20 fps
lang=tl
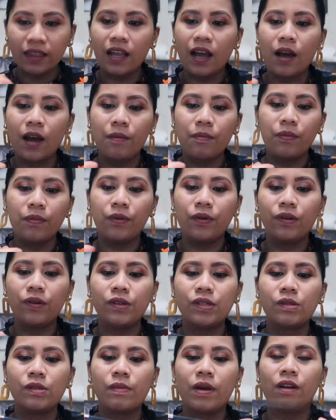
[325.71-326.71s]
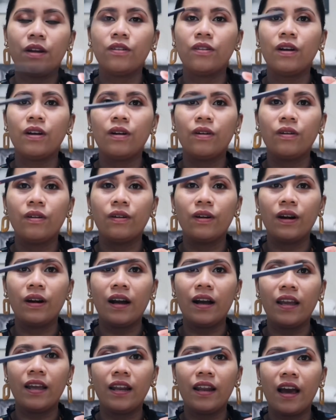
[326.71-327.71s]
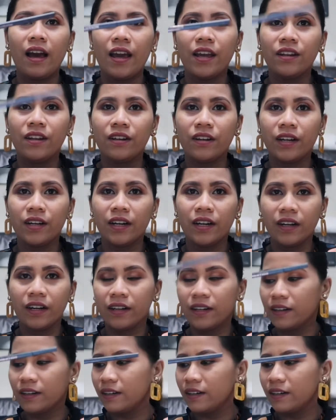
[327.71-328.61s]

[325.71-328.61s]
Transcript: Tapos, meron akong eyeliner.